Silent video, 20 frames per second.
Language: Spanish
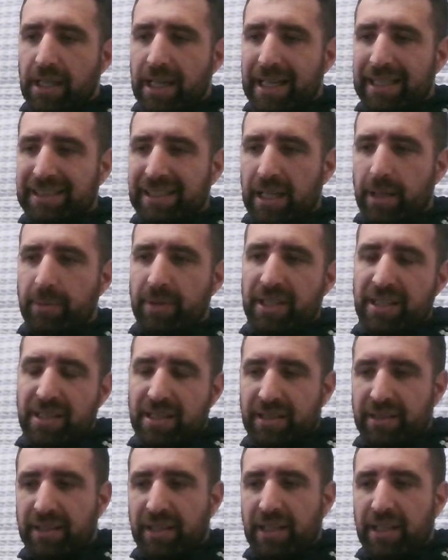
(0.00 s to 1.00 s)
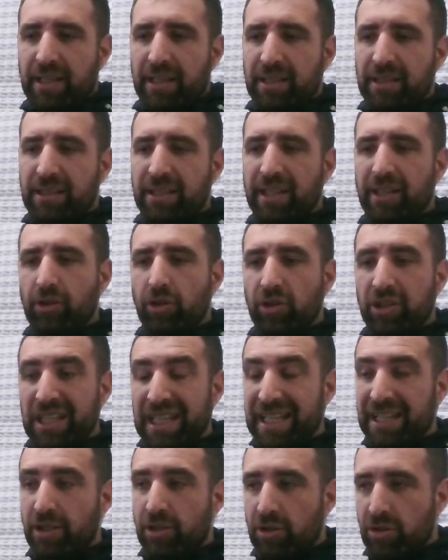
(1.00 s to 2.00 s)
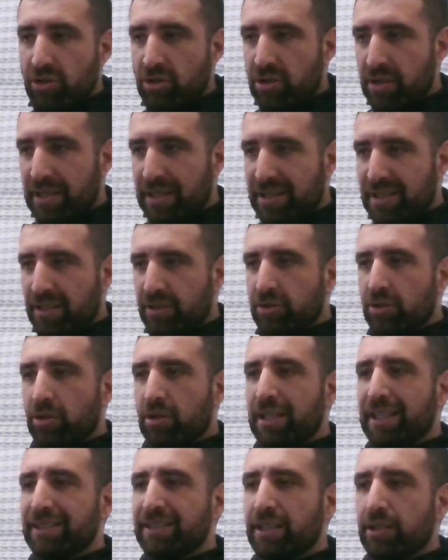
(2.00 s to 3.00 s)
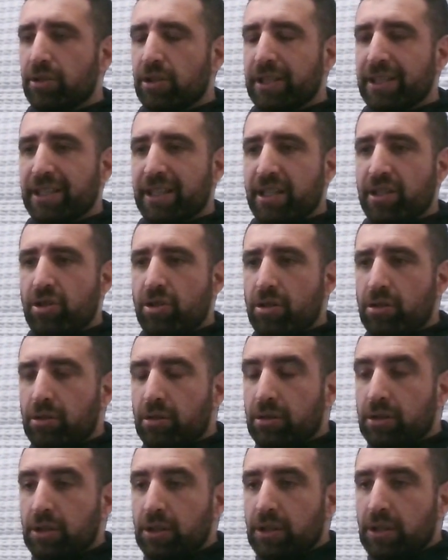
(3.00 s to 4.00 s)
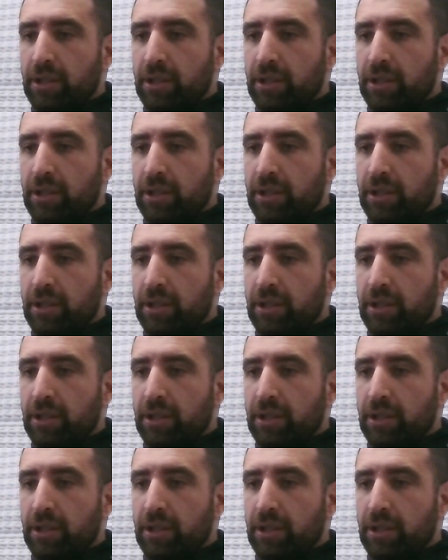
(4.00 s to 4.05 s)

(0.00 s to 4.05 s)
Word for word: a través de Diego Dielos, el centrodelantero que ingresó